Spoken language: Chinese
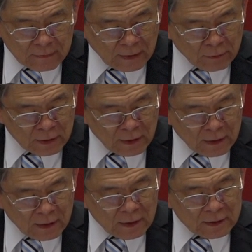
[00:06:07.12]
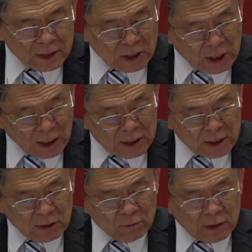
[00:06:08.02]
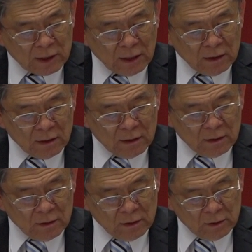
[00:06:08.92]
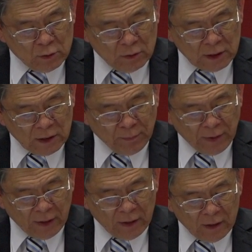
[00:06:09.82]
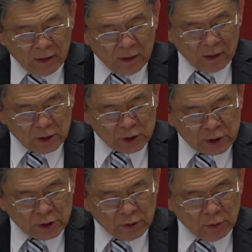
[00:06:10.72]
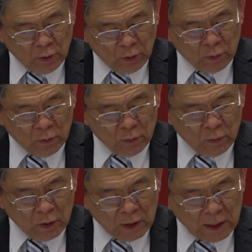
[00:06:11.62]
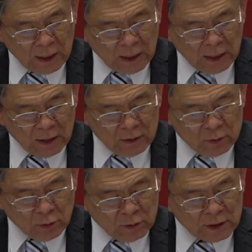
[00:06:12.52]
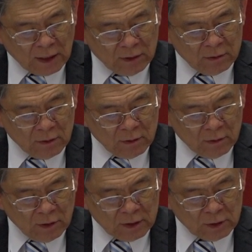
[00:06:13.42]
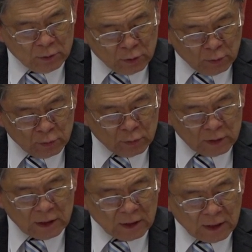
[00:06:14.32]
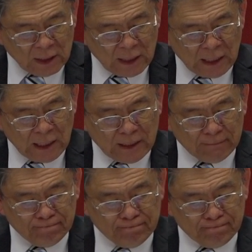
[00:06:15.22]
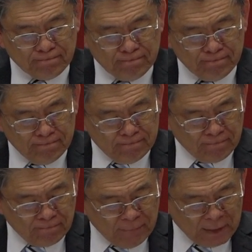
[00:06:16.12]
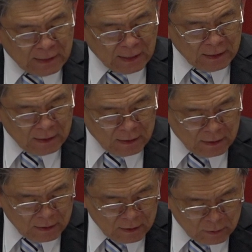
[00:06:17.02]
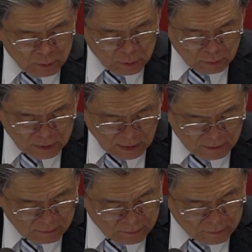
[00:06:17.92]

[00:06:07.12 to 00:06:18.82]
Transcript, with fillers: 然后呢，其他的经文呢，就特别是有啊宗教或者是救赎性的意义的。马太九章